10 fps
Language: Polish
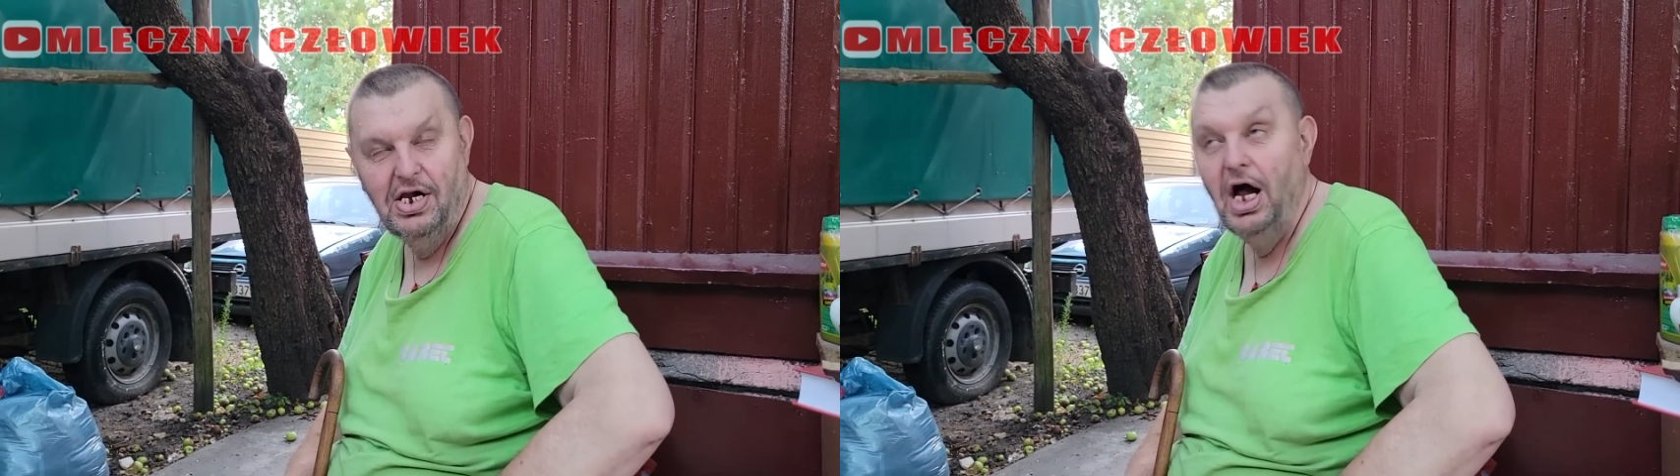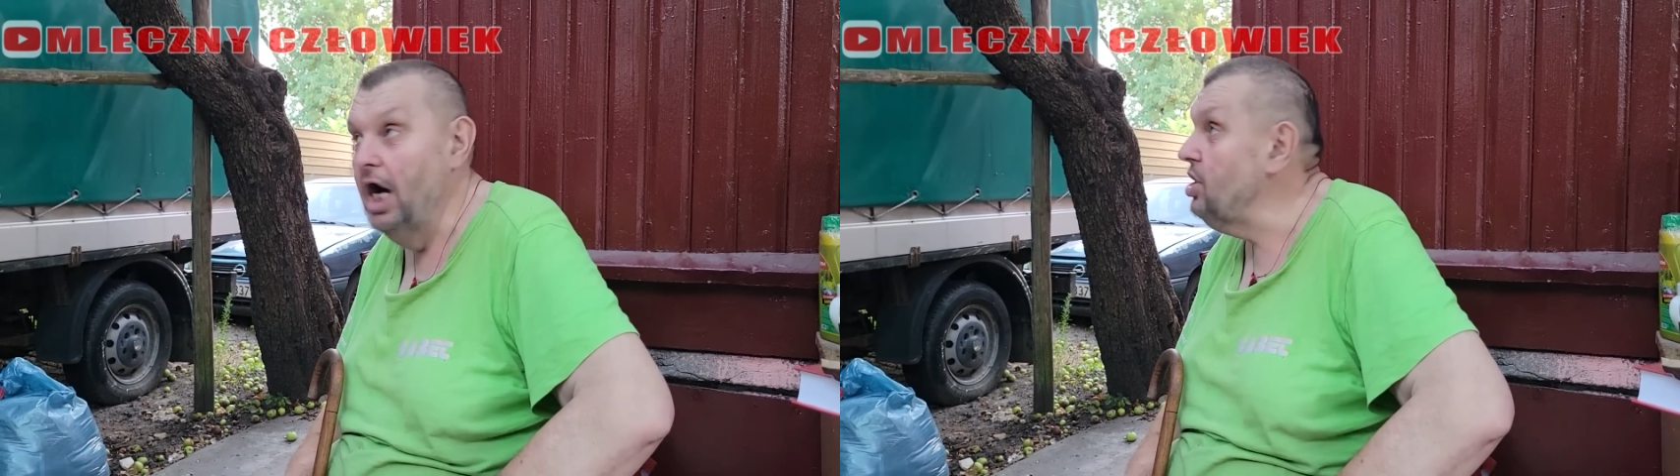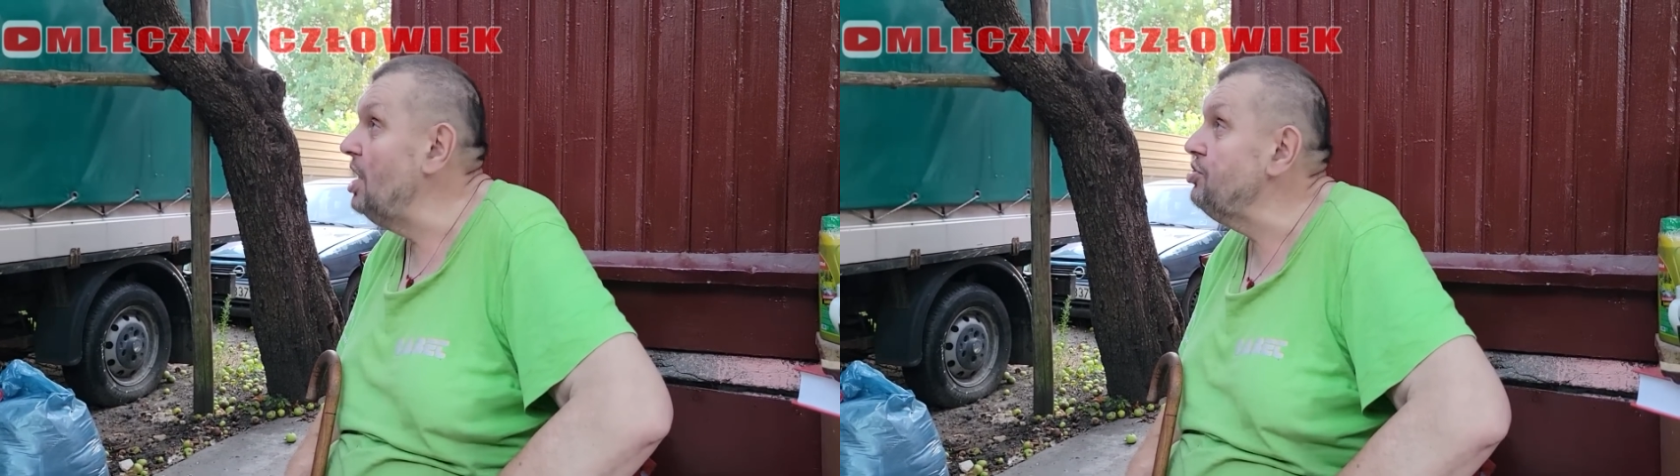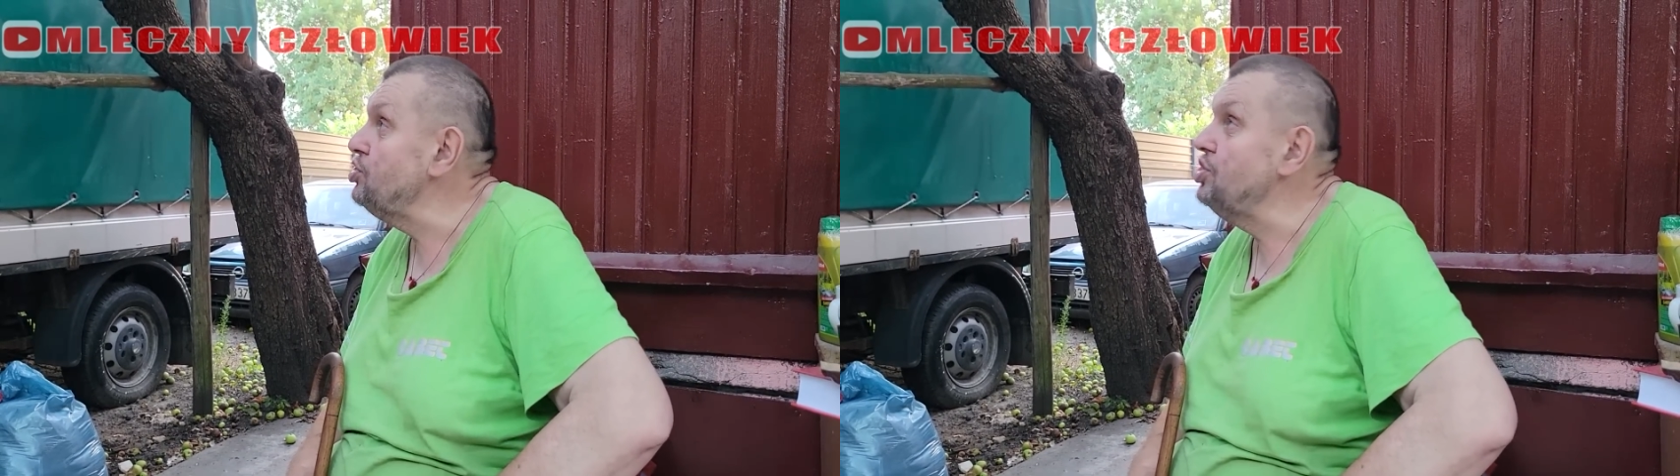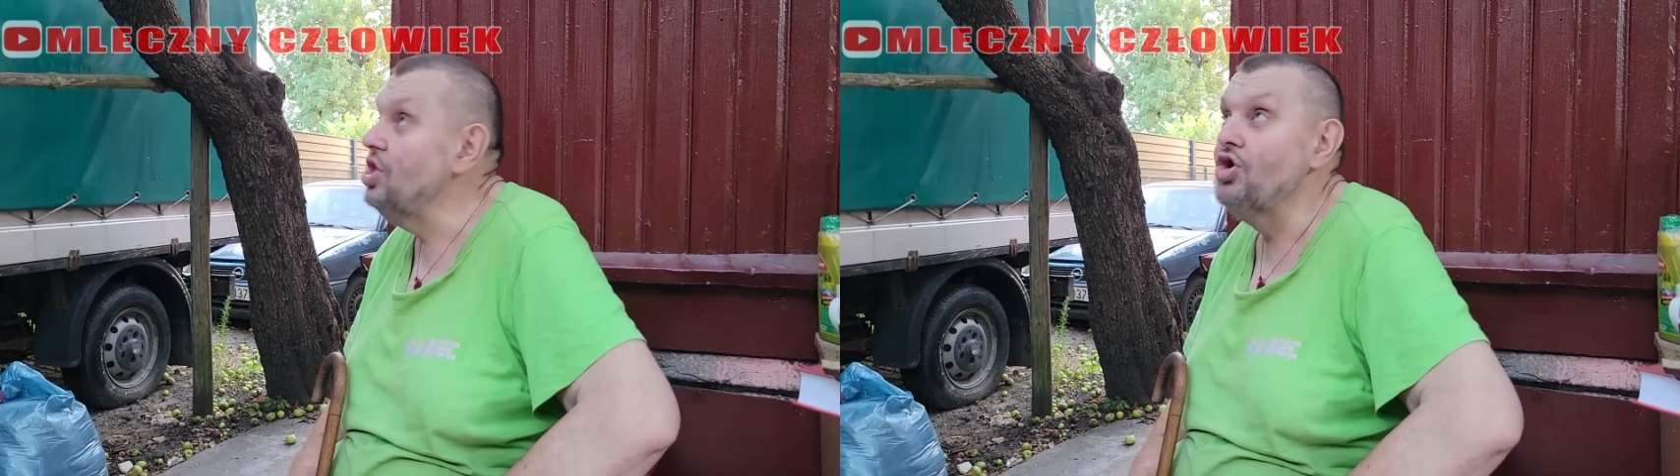Narobiło A co
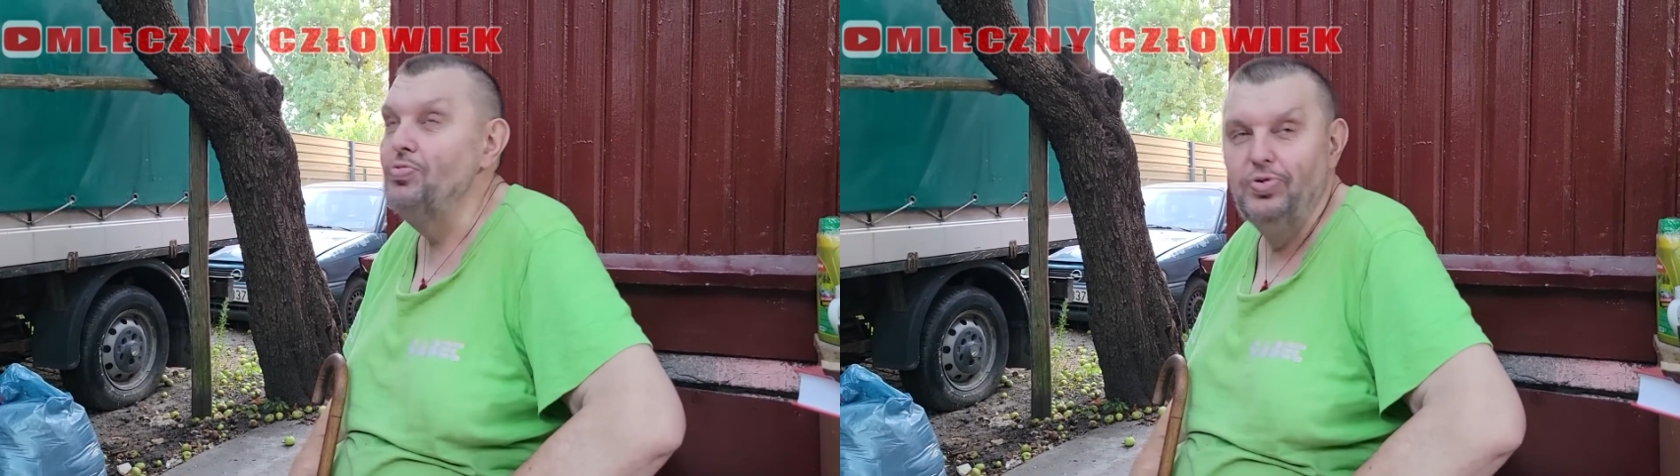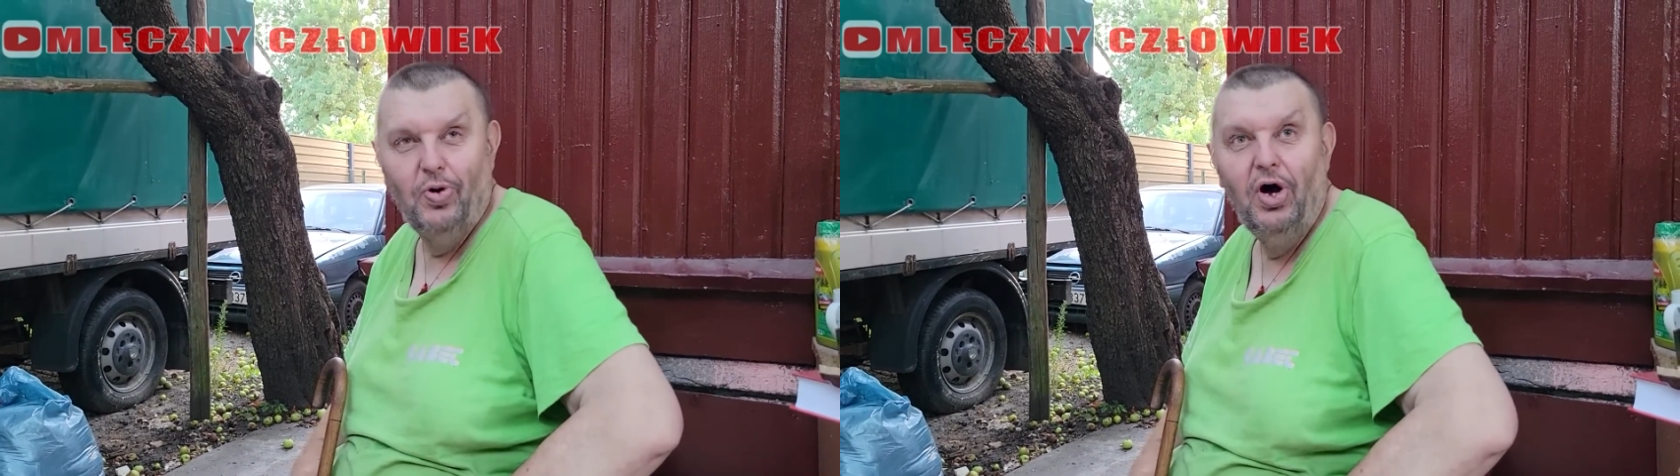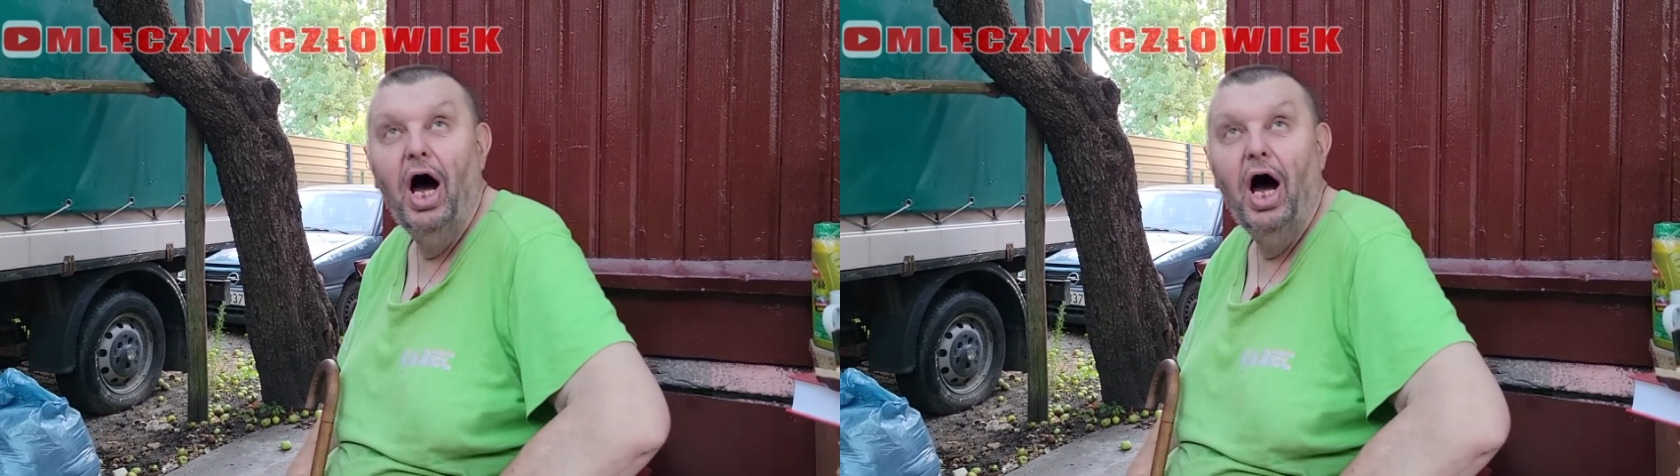się, się. narobiło?